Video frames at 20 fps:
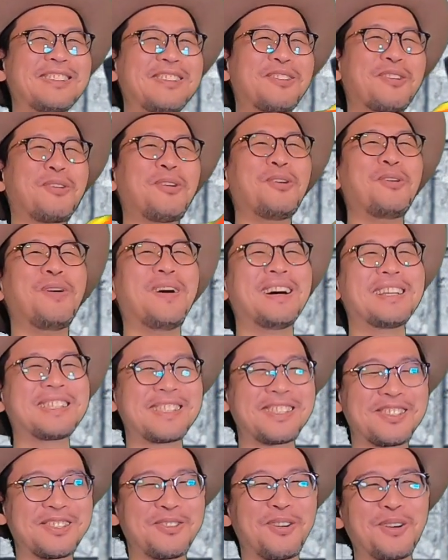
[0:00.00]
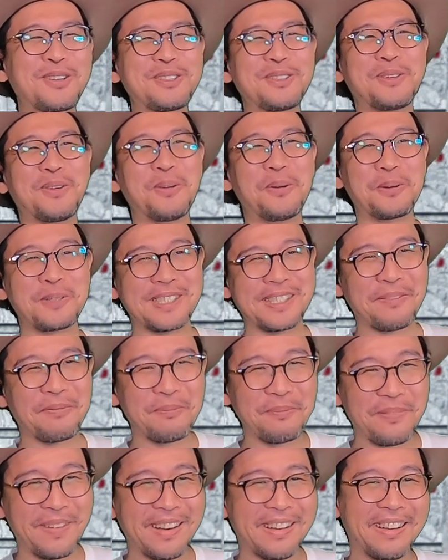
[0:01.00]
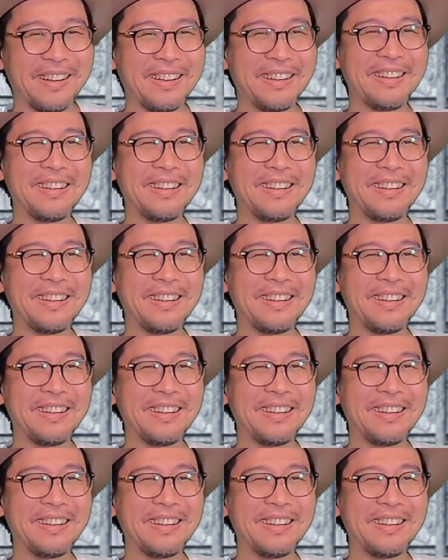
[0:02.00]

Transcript: そこはすごく大雑把。